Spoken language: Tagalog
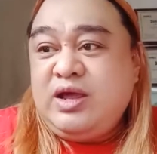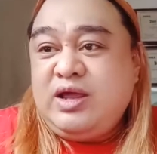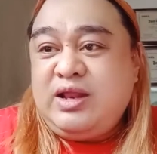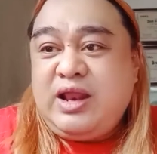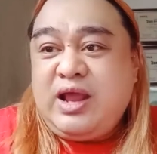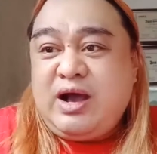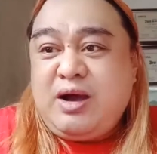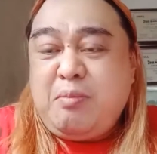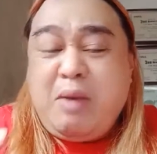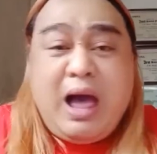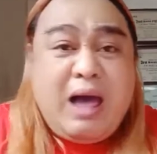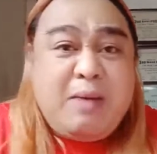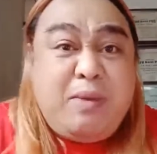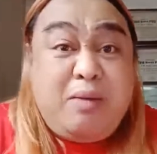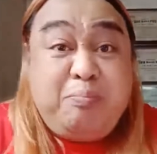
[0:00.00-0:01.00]
ng
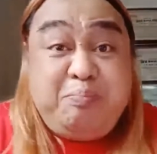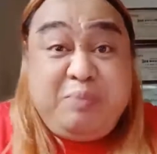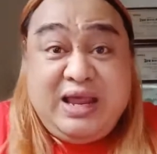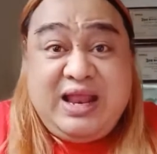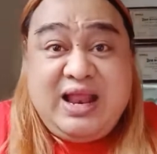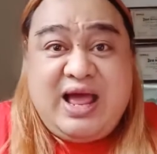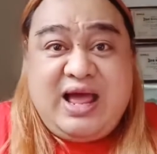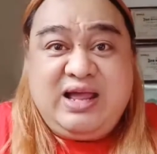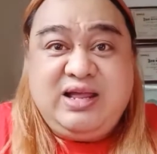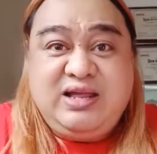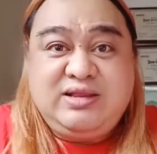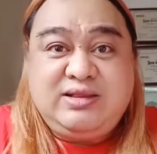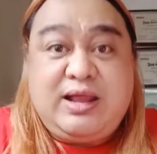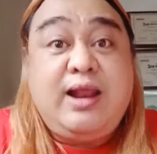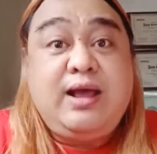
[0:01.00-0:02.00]
mahabang pila.
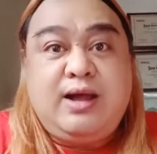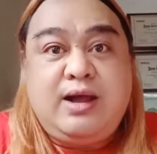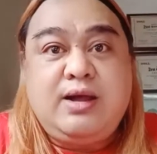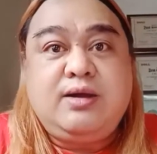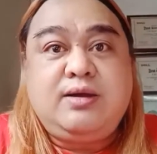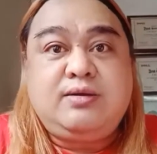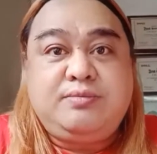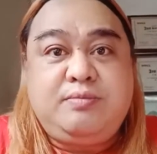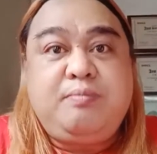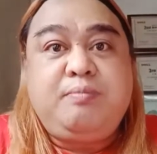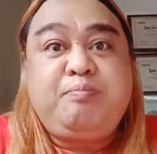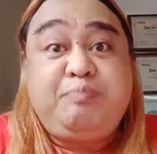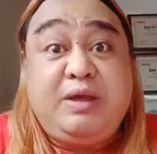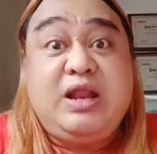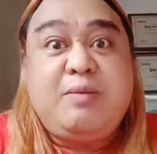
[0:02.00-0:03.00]
Talagang
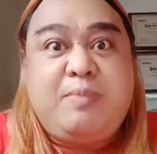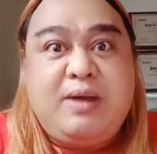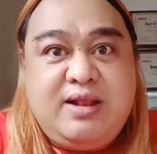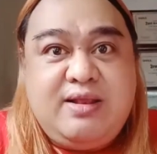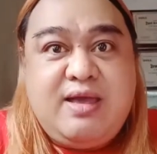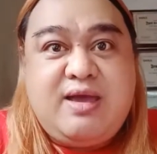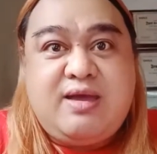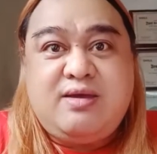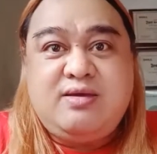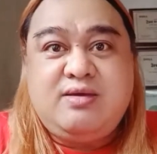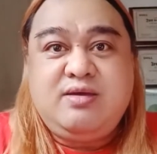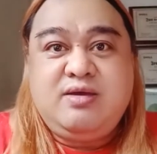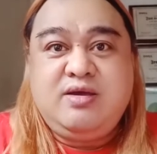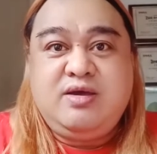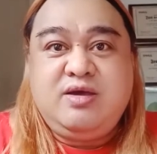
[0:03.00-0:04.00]
pila balde
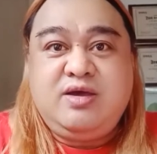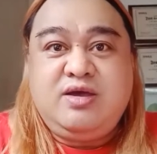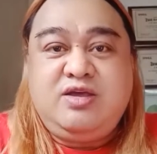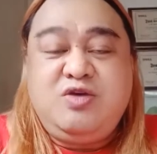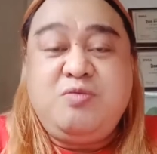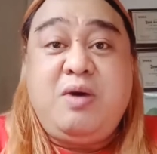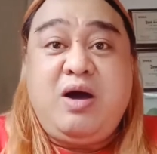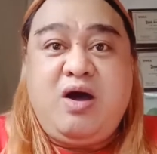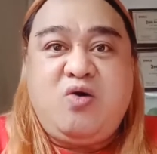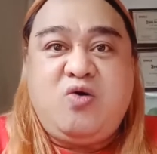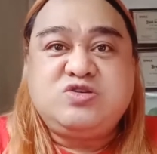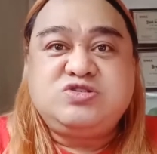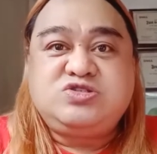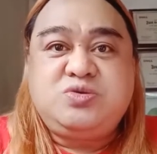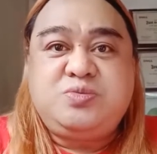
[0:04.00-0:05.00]
yung mga
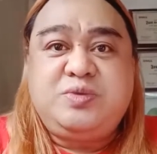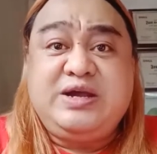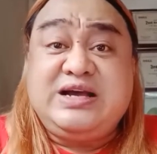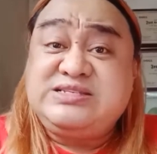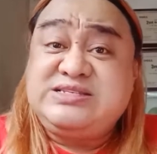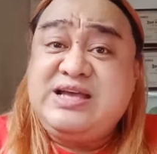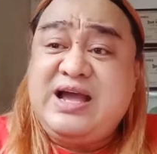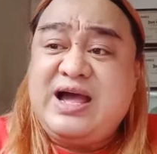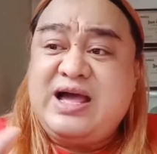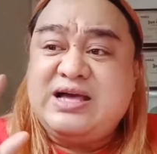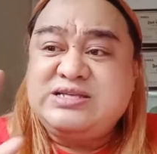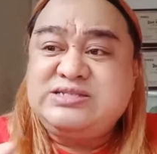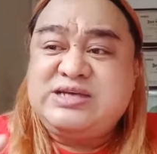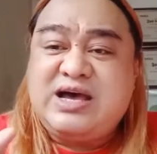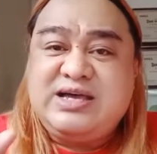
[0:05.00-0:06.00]
customer. Kasi nga,
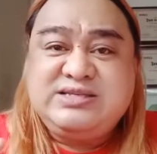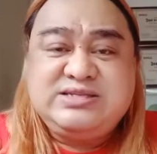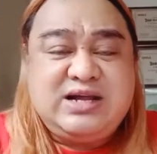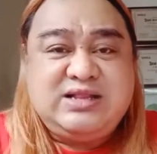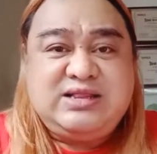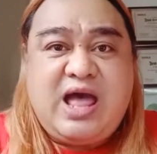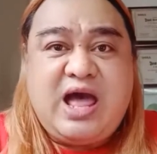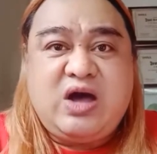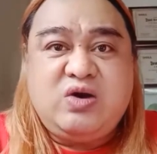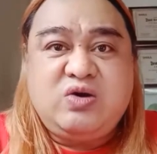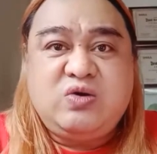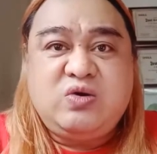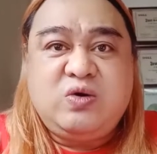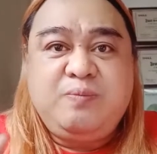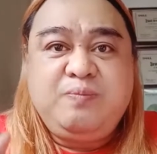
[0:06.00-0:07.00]
sa isang
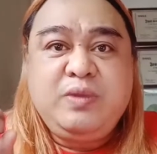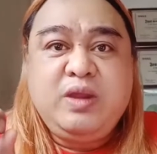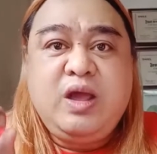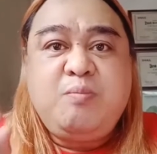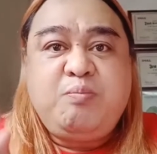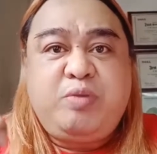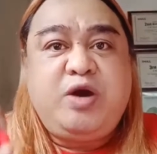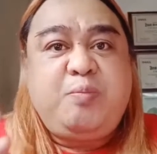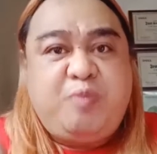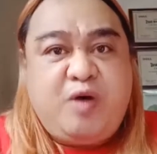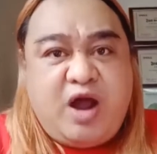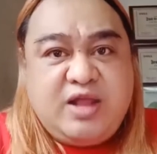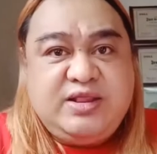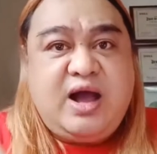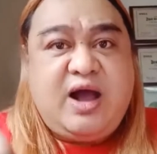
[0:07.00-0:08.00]
tao, per
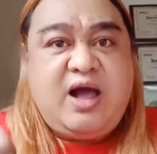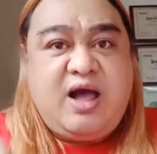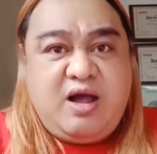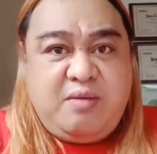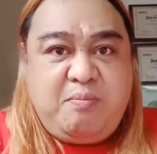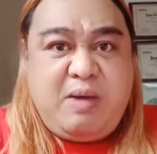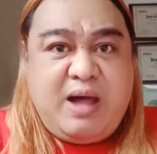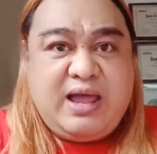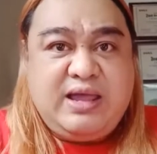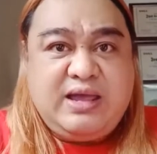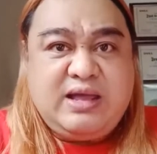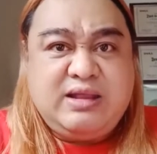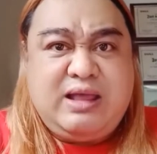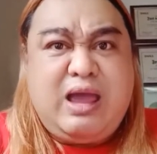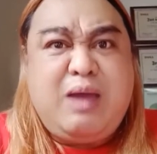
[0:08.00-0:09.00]
product ang
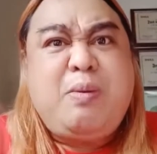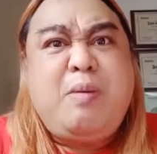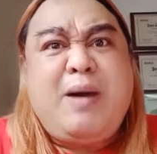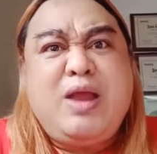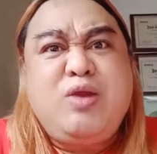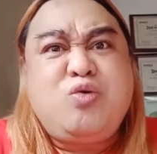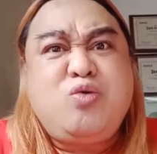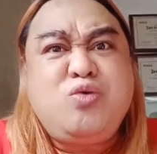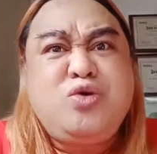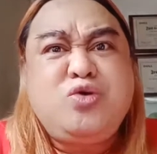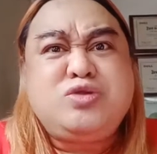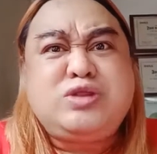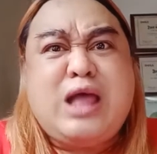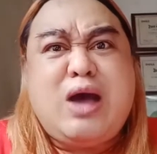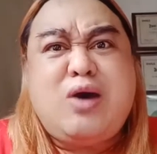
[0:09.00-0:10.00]
bayad. Eh, paano kung
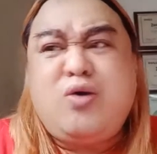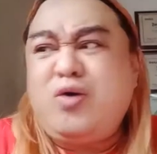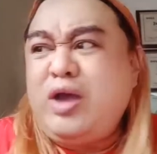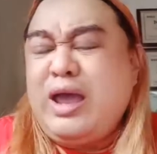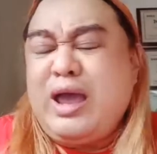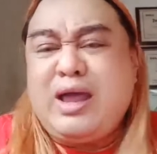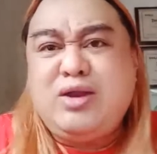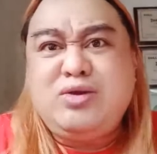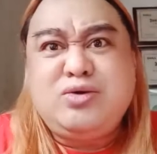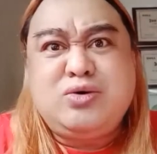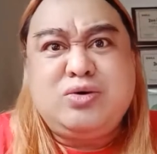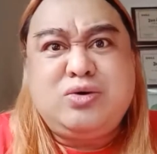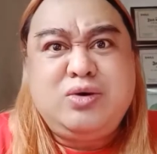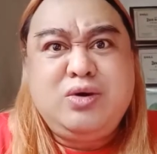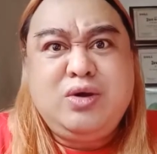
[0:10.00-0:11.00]
yung tao, eh,
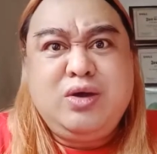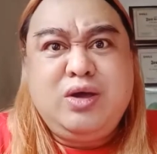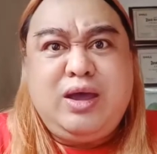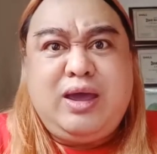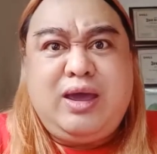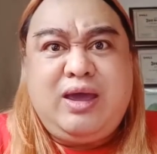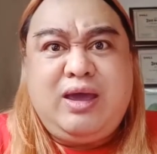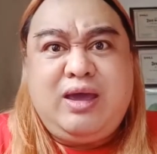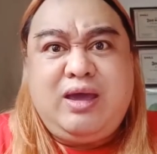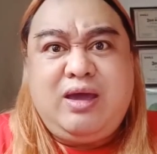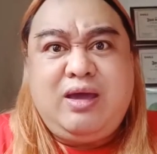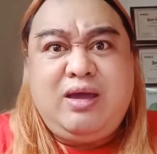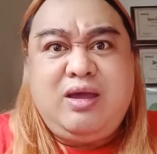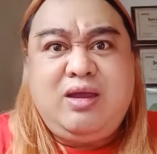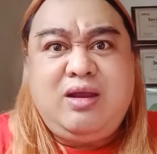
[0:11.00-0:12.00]
ano,
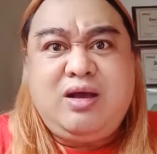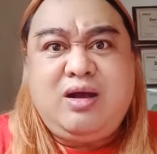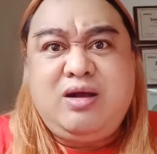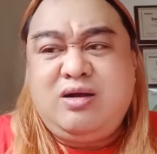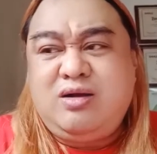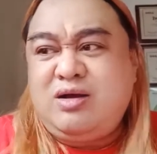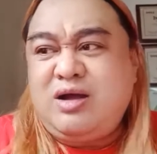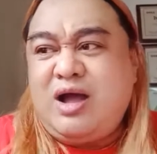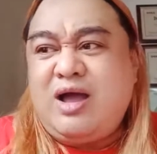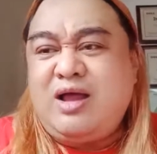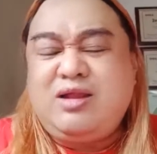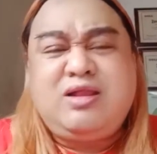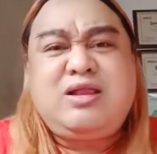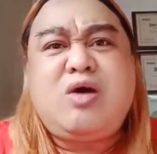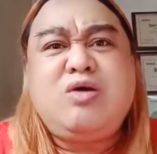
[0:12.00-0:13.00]
eh, nag,
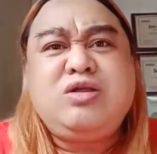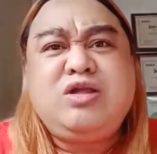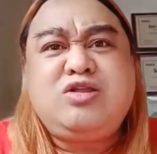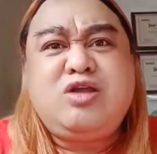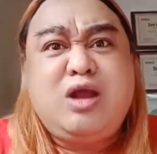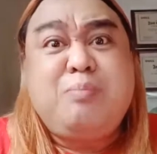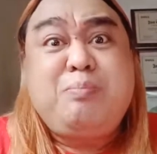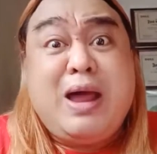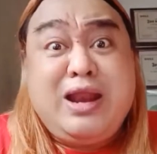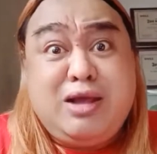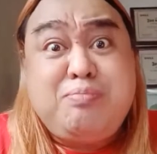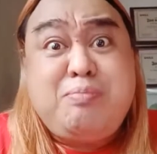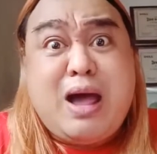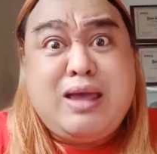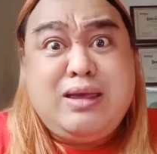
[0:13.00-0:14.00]
at tawag dito, nag-panic
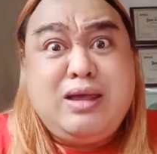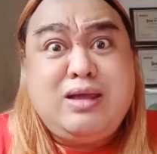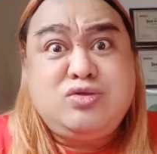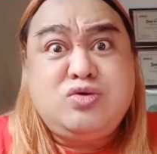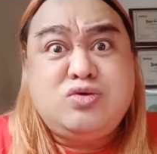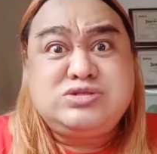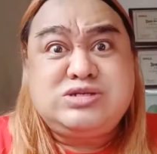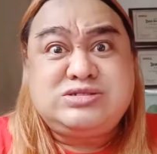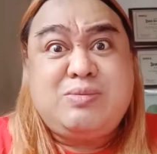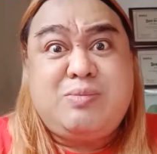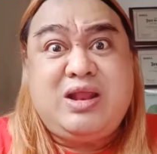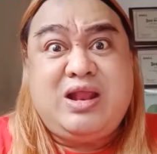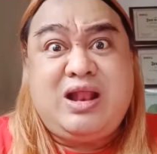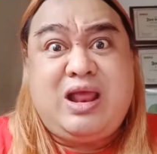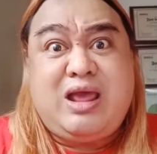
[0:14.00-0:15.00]
buying doon sa
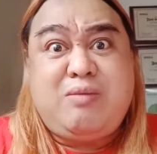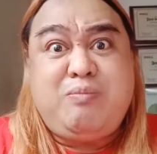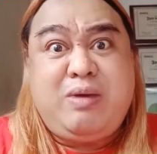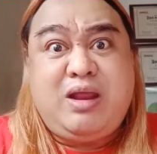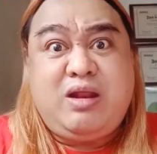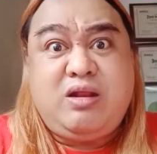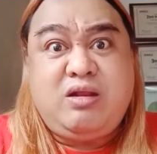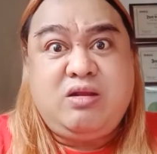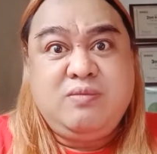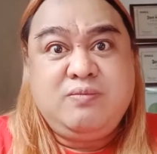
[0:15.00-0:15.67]
7-Eleven.